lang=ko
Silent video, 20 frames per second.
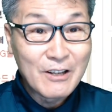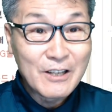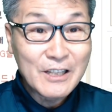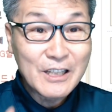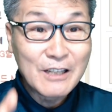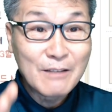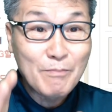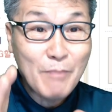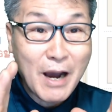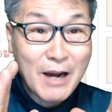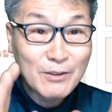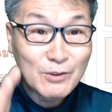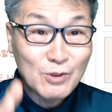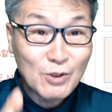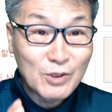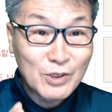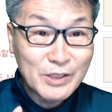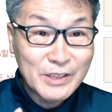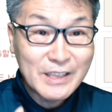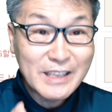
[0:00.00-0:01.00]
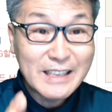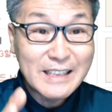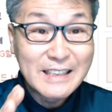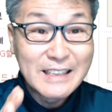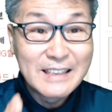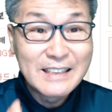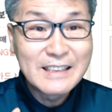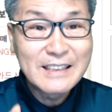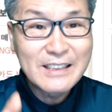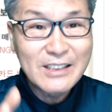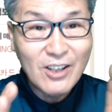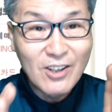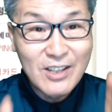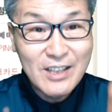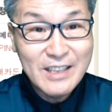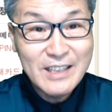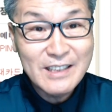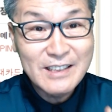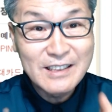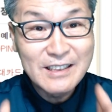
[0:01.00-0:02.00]
이 방송은 그
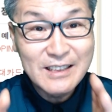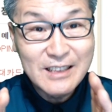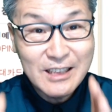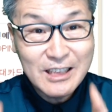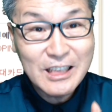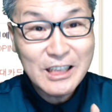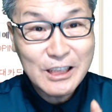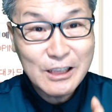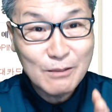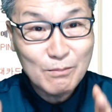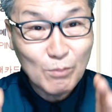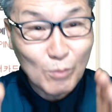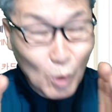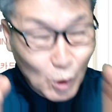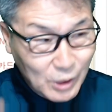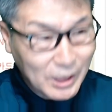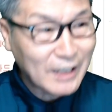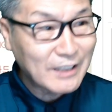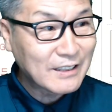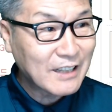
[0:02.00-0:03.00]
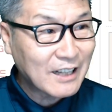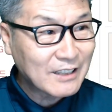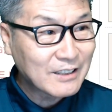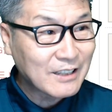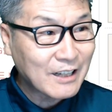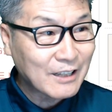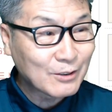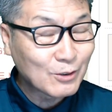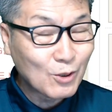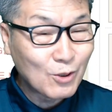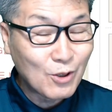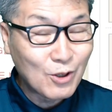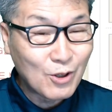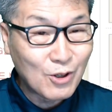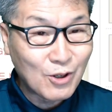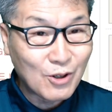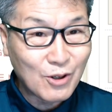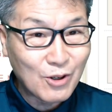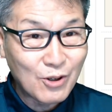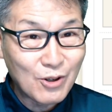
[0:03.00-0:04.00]
열기는 느끼지 못한다
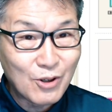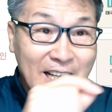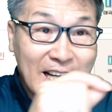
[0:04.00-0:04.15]
하더라도